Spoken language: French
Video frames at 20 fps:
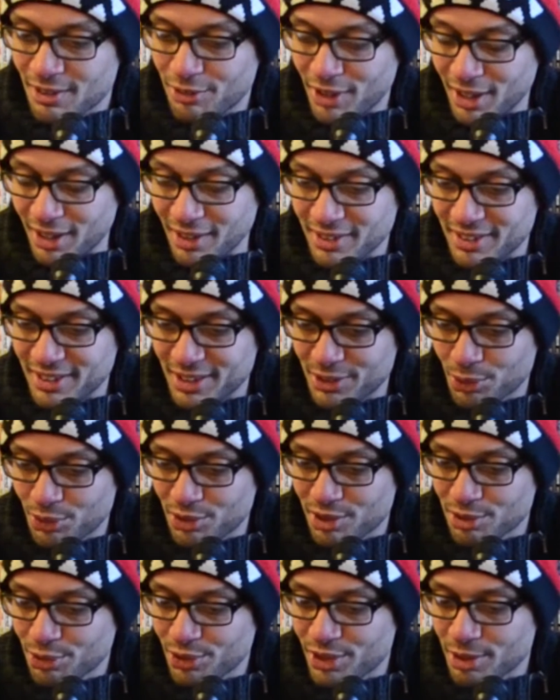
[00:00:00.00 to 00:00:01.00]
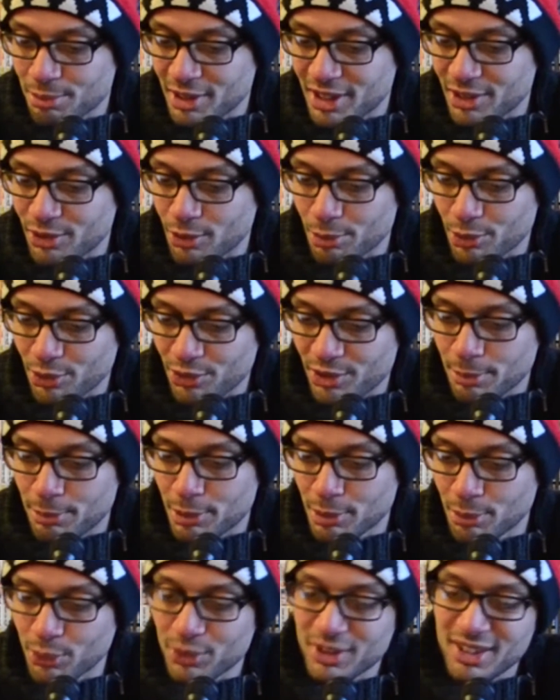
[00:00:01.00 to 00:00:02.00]
Voilà, et donc si vous aimez les ambiances un
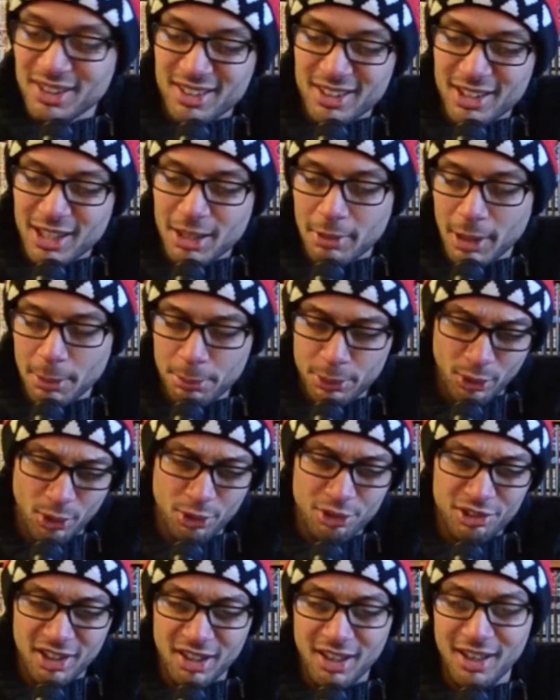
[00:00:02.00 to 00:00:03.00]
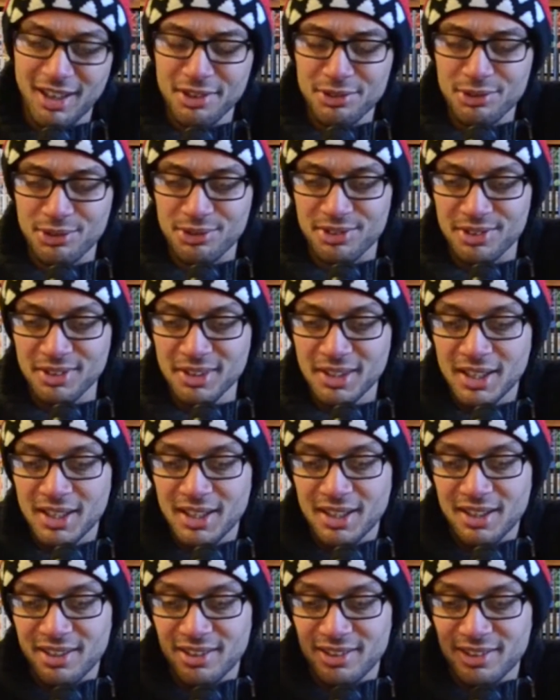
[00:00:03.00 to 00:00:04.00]
peu monde des ténèbres, un peu Angel Art aussi,
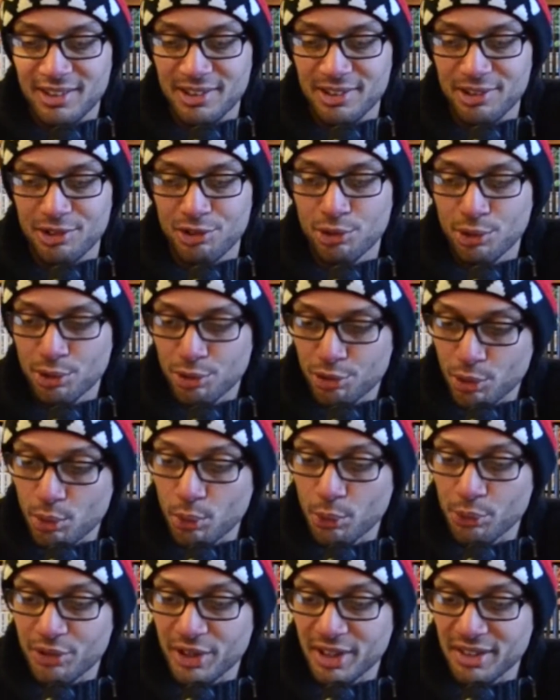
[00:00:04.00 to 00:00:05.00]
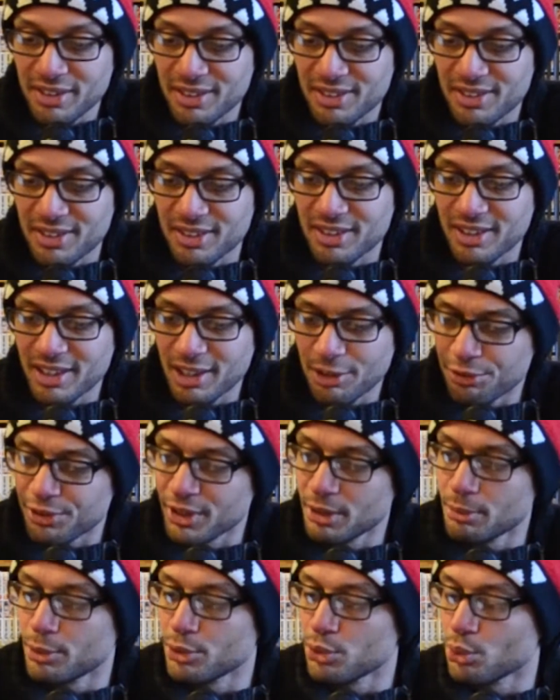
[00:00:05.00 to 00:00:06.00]
euh, je, conseille et c'est très
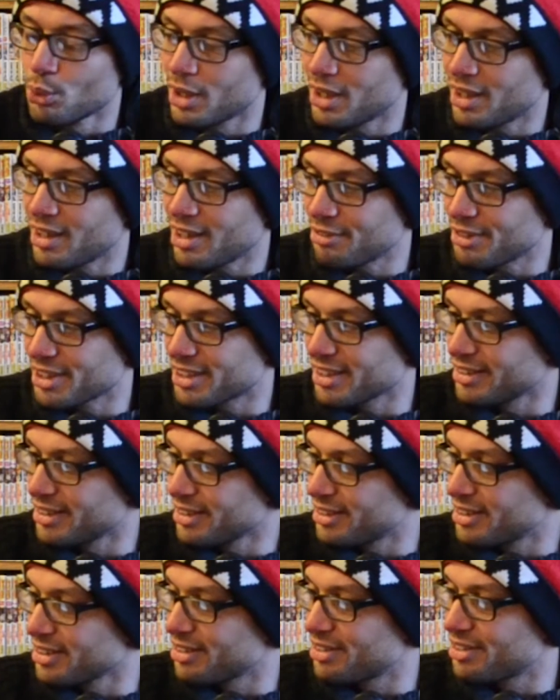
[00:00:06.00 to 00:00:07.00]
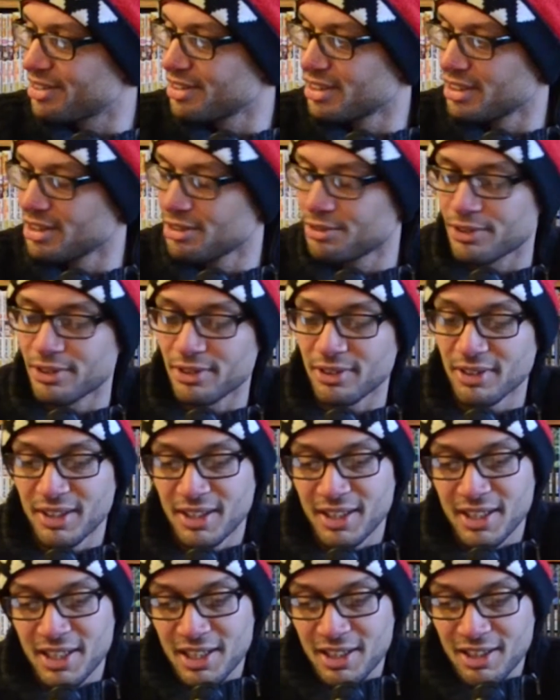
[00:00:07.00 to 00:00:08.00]
film noir avec un détective. Euh,
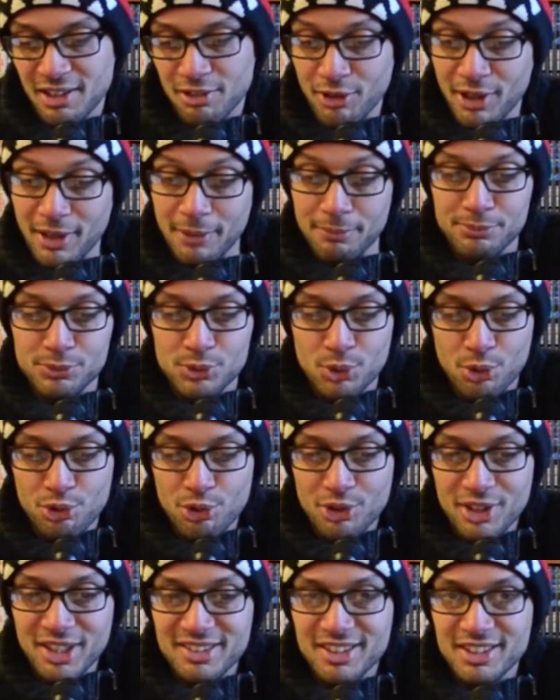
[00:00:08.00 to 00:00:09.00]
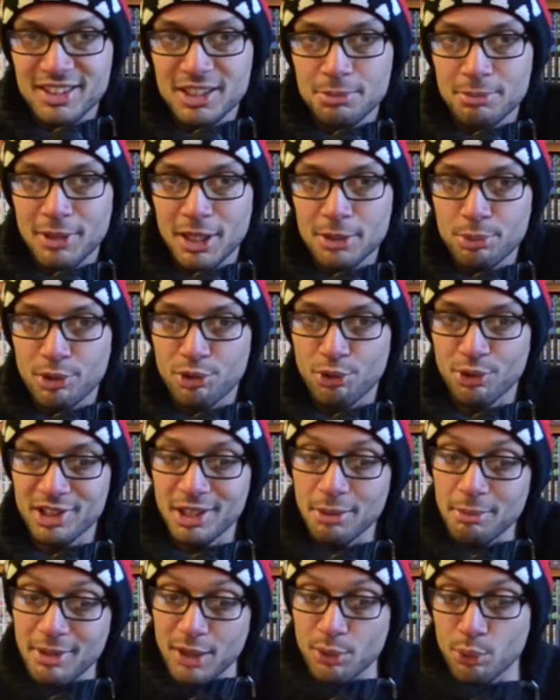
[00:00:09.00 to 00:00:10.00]
voilà. Donc Jonathan Hickman pour les gens
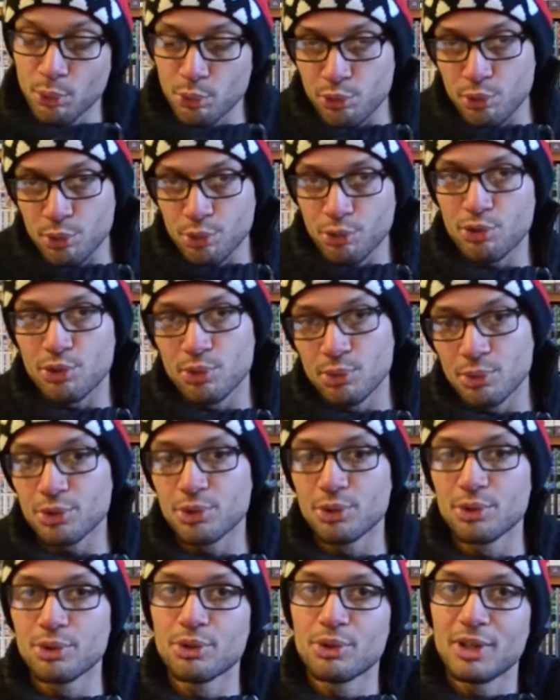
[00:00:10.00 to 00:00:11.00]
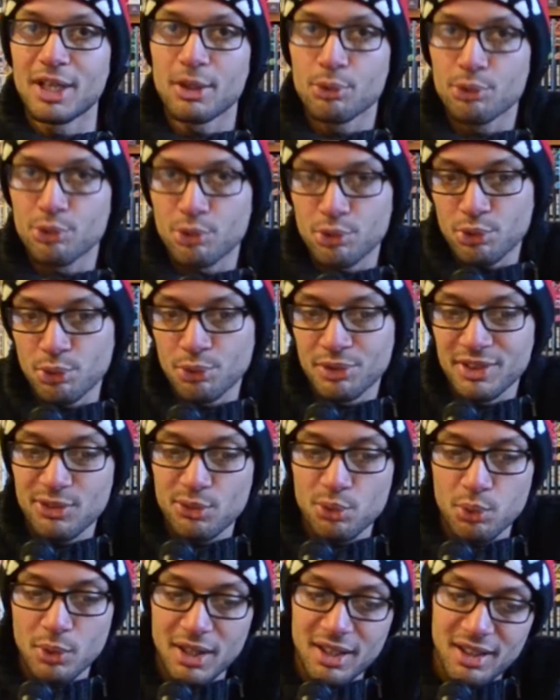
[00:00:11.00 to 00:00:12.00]
qui aiment la construction de la construction
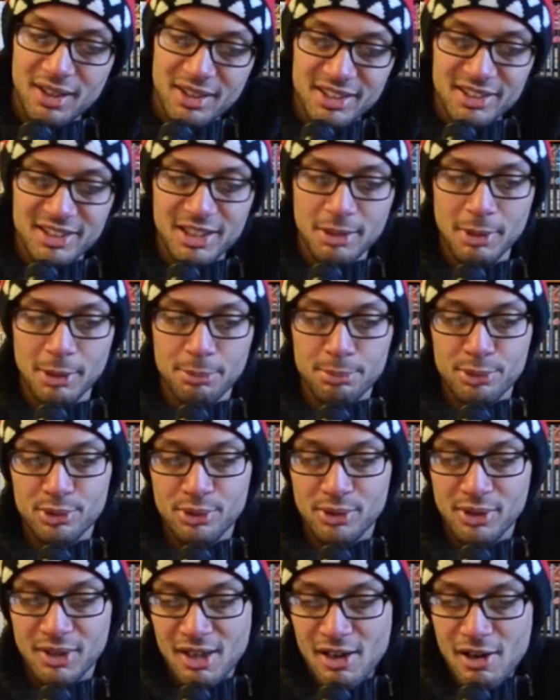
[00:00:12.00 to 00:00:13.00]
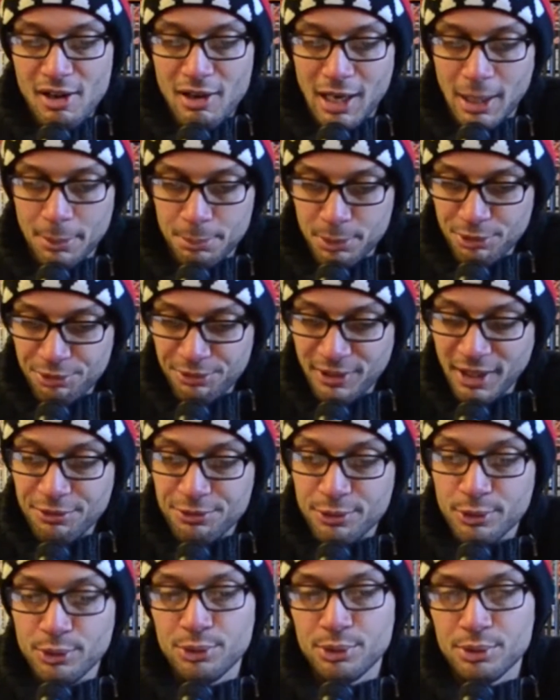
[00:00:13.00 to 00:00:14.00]
d'histoire, les thèmes un peu un peu
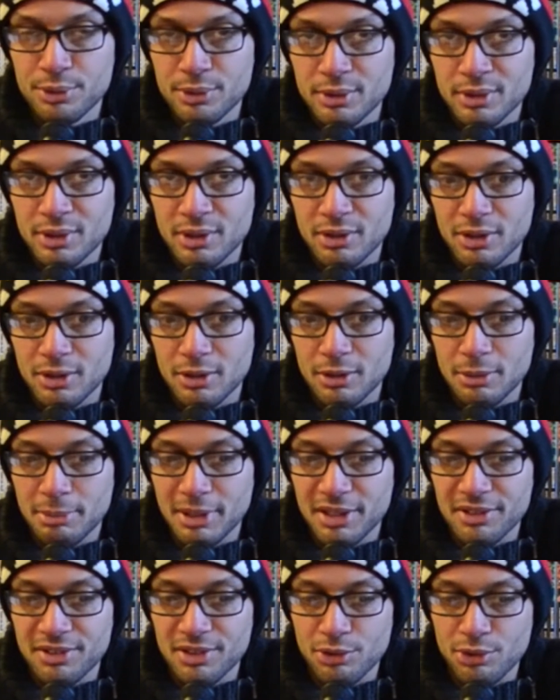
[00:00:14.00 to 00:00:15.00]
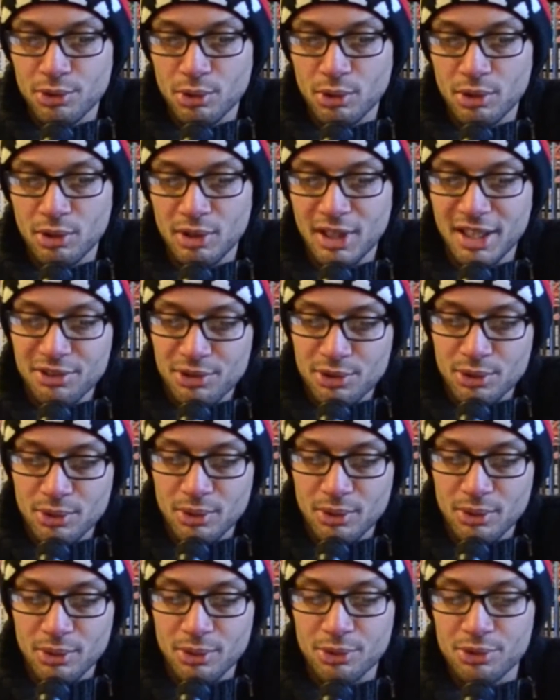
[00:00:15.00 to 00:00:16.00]
farfelus euh, basés sur la
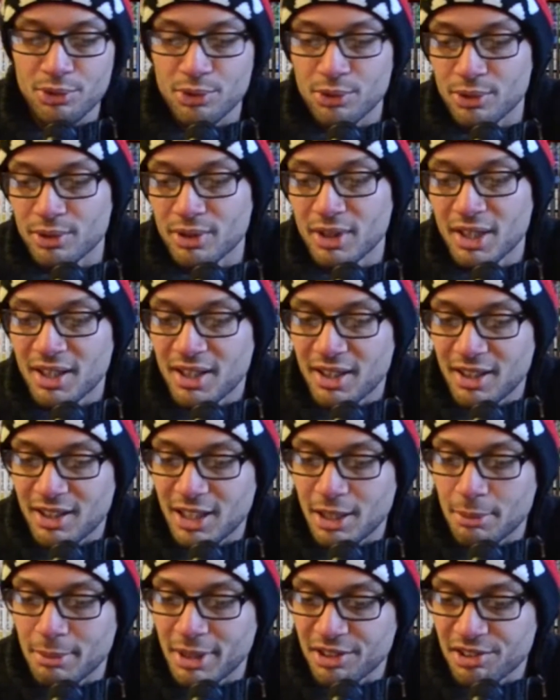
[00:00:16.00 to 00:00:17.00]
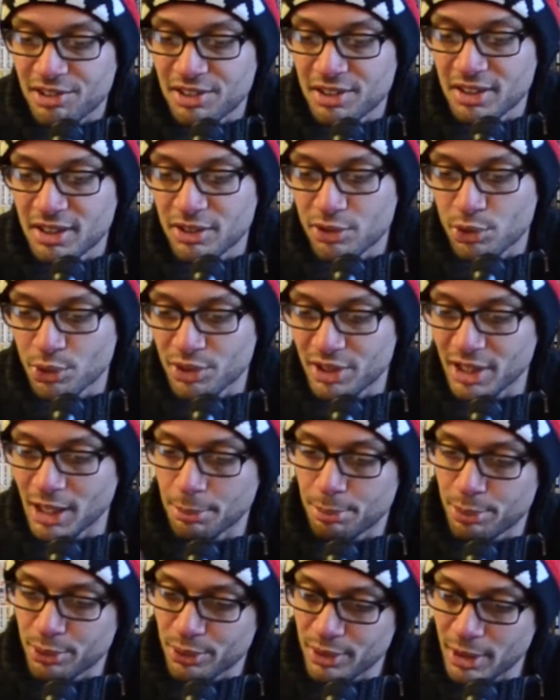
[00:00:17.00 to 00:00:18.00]
science, la magie et ce côté
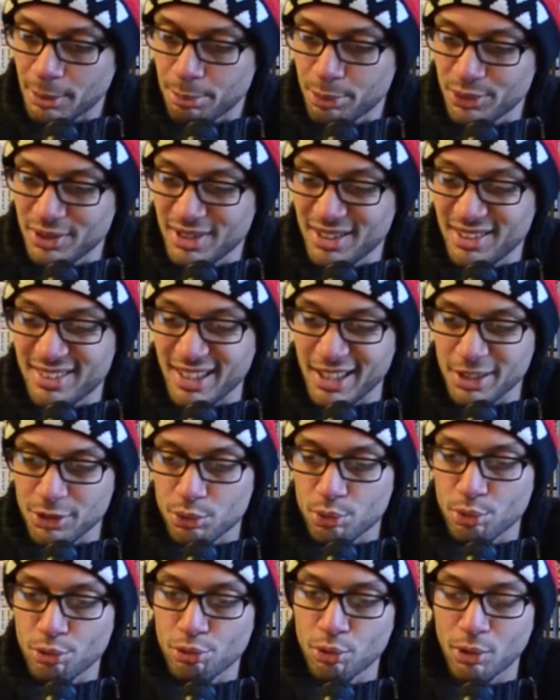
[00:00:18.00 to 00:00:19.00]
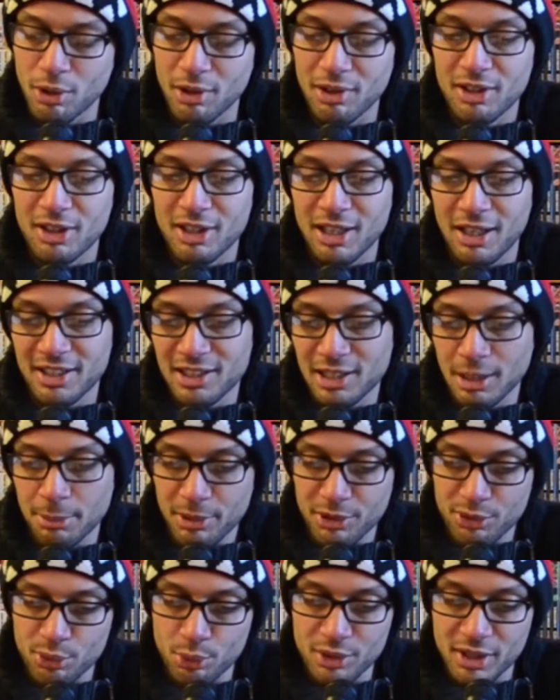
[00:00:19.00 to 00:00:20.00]
un peu un peu design toujours avec
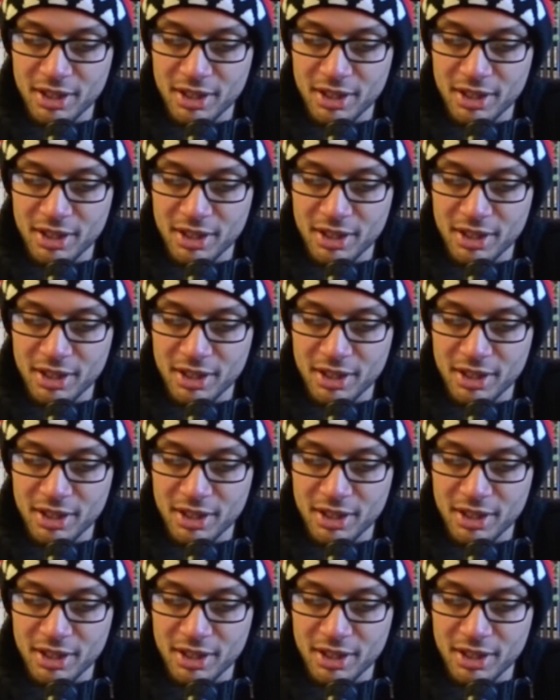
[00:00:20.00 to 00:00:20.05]
l'impression